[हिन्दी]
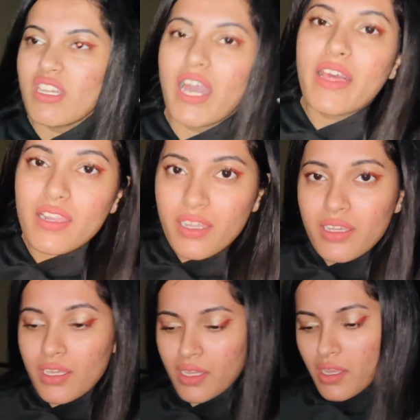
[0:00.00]
यार
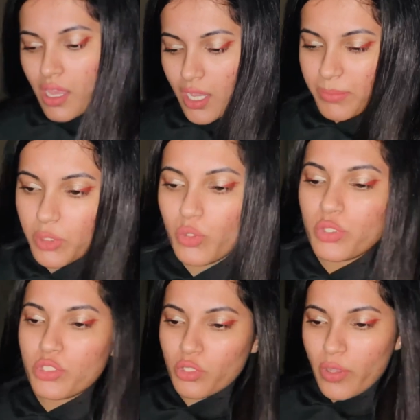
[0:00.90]
हम
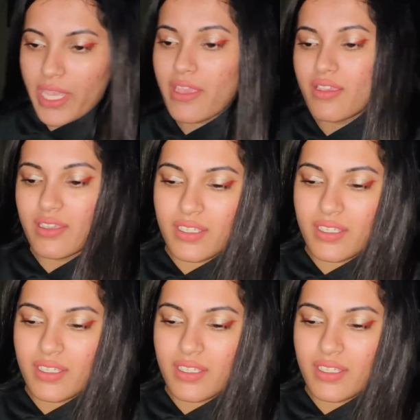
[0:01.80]
यूथ तो हैं